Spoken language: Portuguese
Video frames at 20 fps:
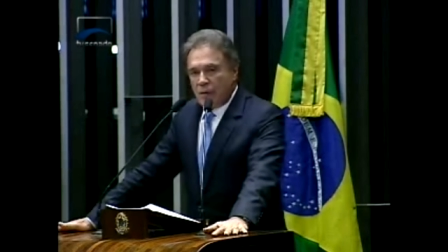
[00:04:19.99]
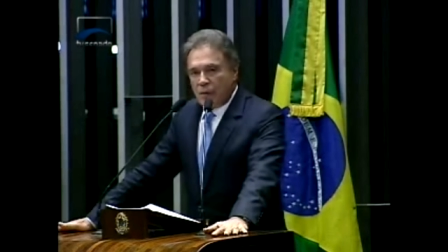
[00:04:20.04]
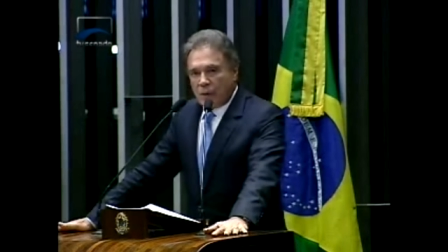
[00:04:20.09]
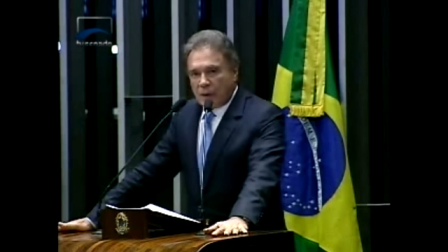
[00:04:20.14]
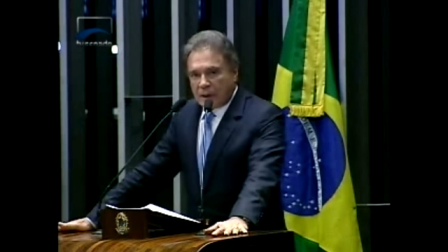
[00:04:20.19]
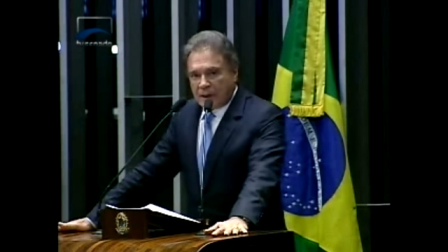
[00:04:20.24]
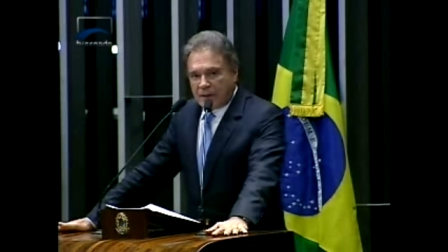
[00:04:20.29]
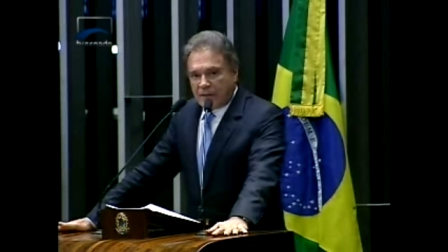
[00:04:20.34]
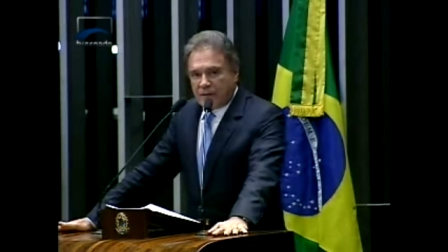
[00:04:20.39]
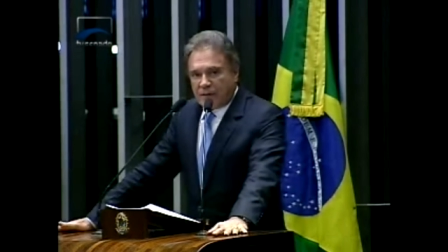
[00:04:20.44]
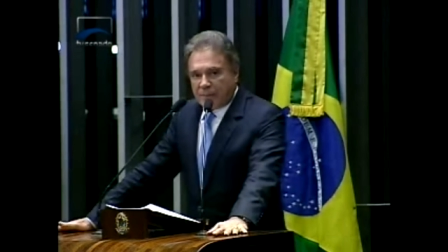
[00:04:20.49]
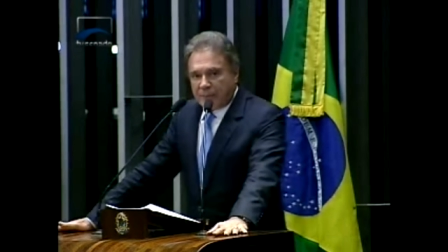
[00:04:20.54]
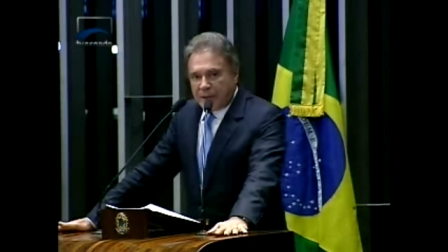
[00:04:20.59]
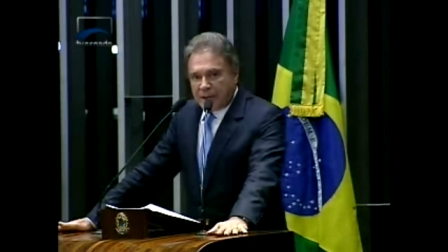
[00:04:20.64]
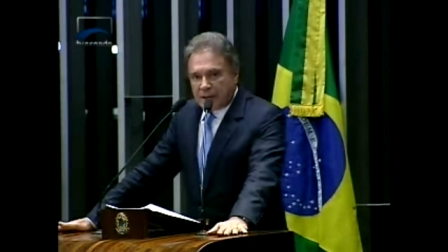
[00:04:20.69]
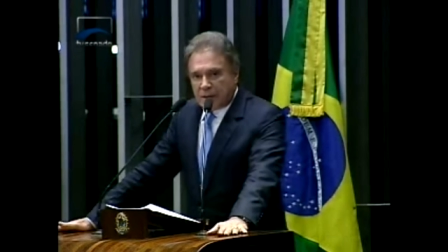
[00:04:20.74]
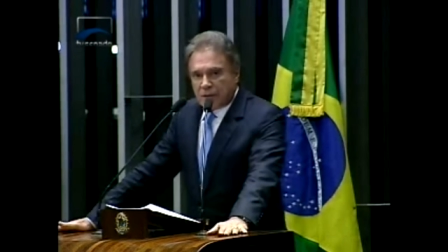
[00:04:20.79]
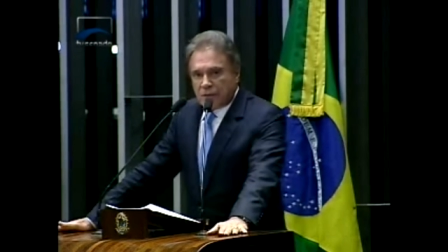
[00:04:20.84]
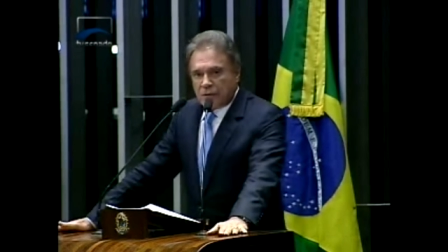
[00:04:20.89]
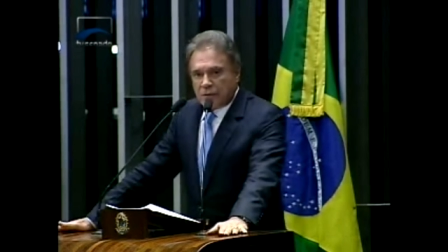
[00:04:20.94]
o
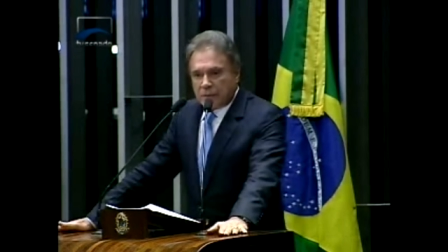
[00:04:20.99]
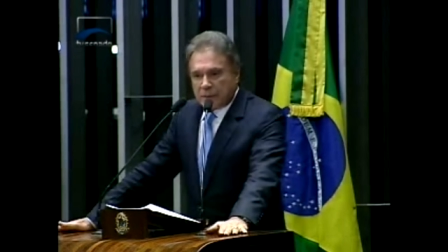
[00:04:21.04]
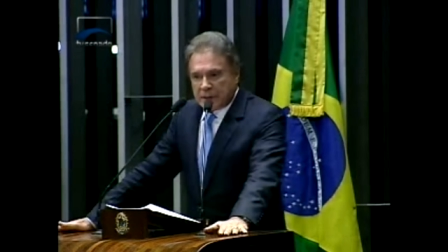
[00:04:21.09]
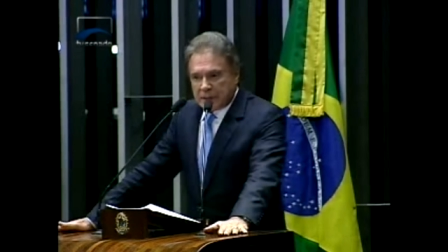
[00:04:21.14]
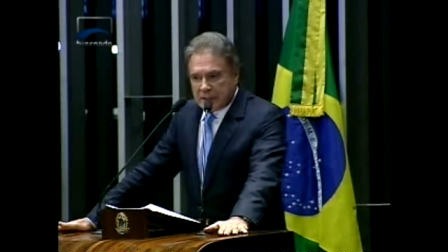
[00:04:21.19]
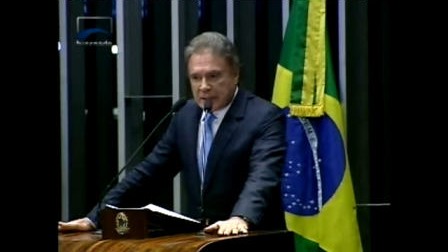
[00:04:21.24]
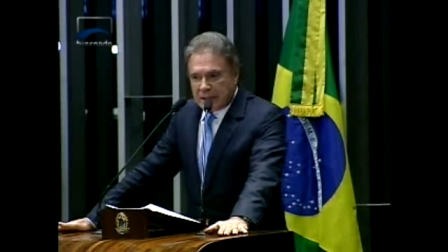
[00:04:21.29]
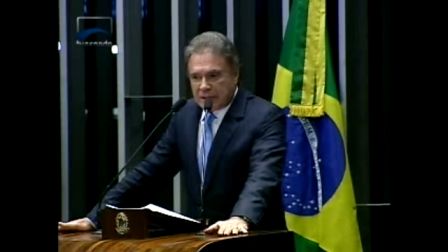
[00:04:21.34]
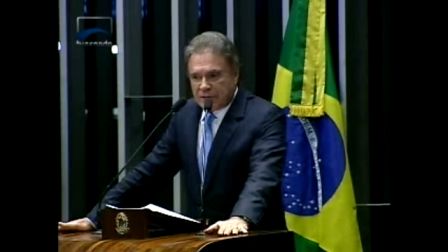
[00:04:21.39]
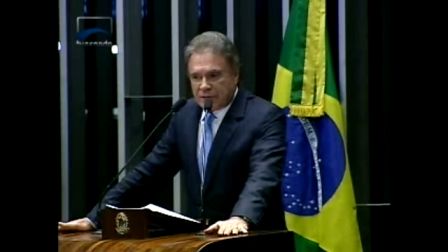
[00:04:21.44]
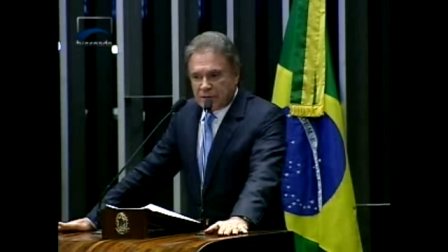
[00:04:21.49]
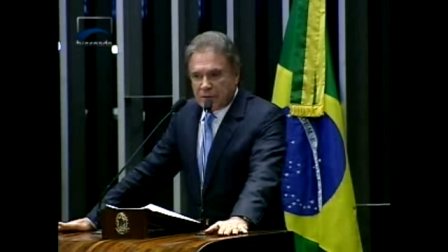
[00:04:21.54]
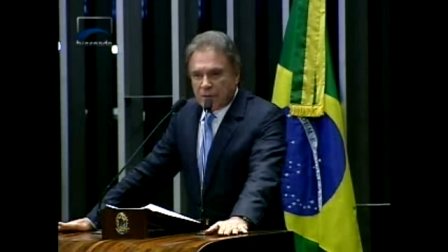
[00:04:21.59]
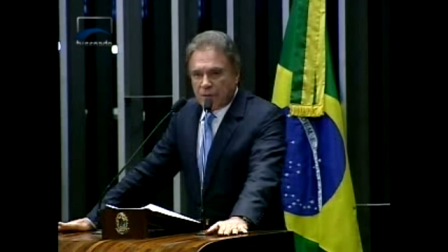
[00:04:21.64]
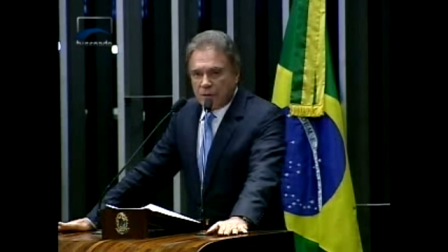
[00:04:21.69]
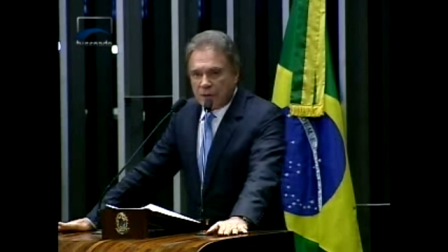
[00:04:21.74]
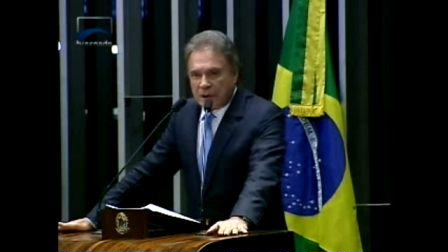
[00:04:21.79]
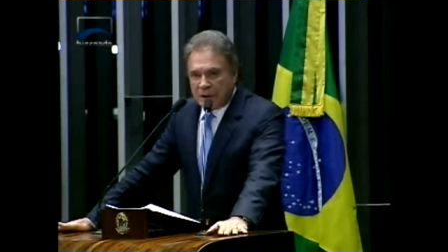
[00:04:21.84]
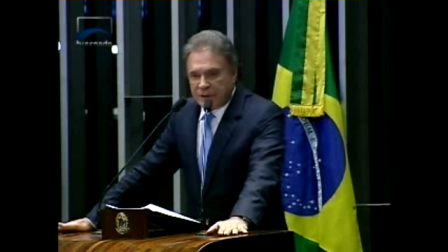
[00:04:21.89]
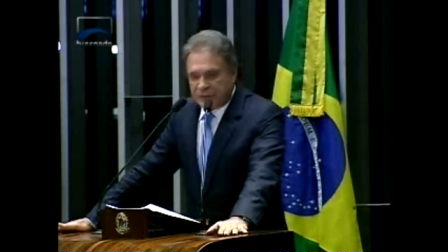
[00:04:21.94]
arquivamento do mandato de
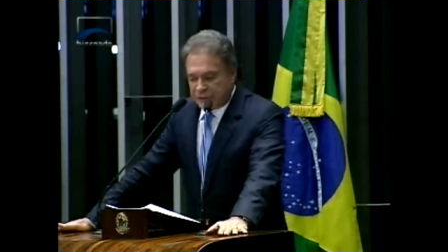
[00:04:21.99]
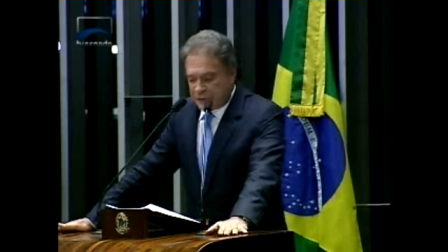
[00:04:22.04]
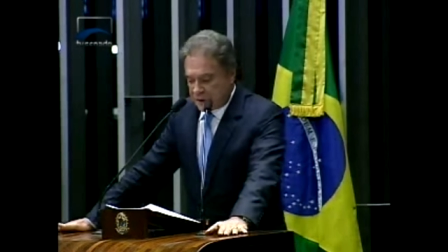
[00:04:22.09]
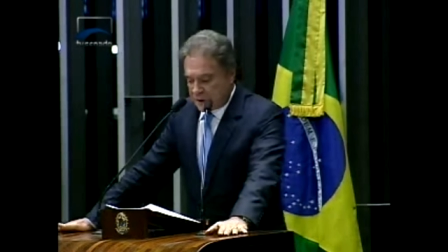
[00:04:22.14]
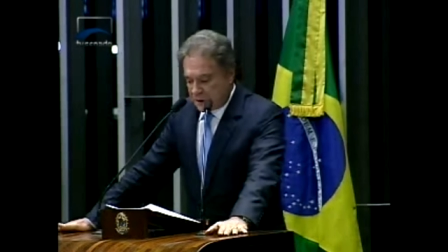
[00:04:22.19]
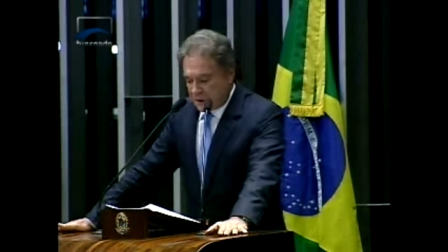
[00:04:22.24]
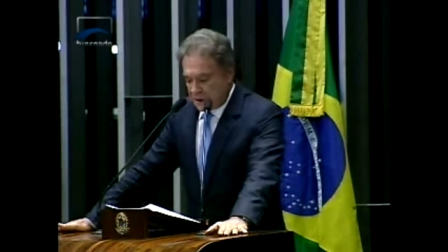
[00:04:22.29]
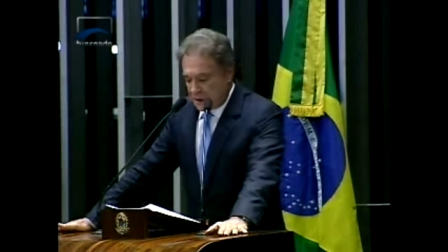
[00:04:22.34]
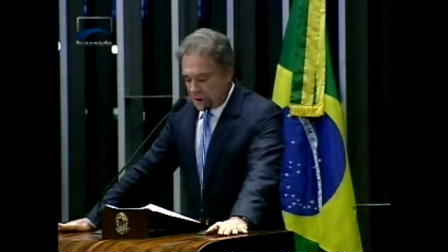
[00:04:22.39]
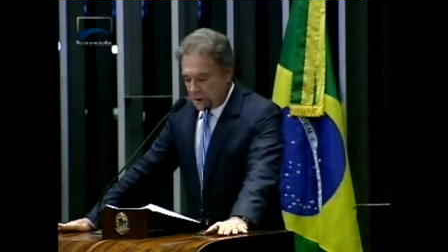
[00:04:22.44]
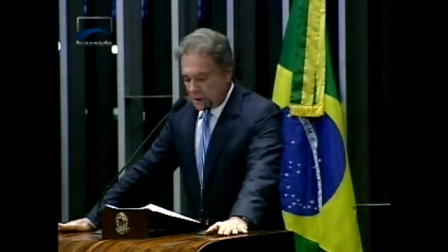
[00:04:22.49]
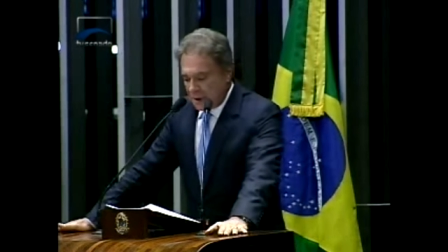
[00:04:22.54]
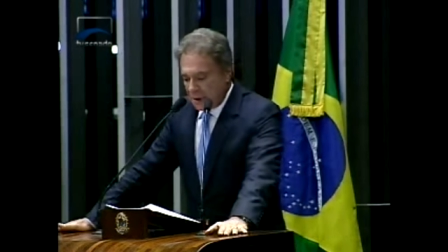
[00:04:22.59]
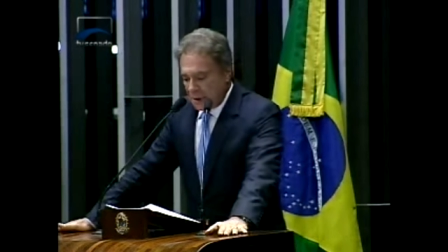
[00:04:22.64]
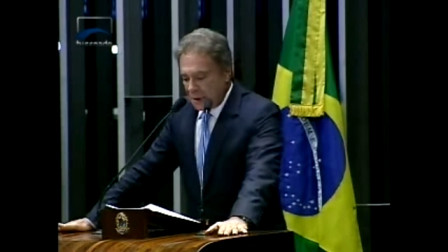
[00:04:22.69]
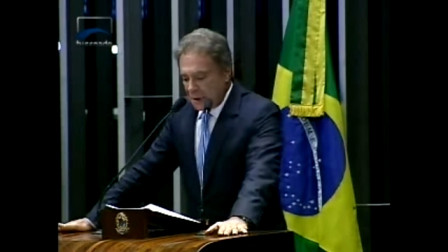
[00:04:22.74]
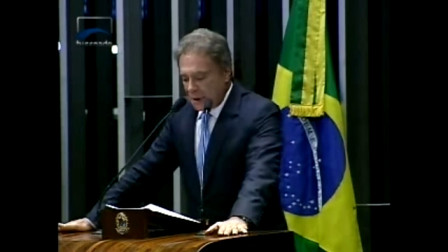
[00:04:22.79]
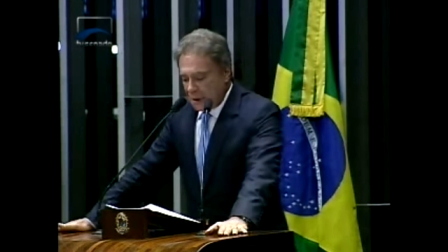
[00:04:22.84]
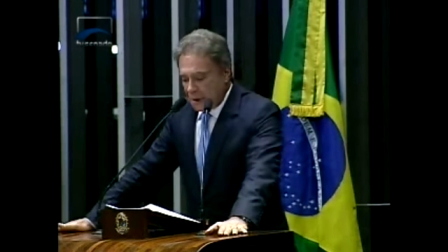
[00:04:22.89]
segurança que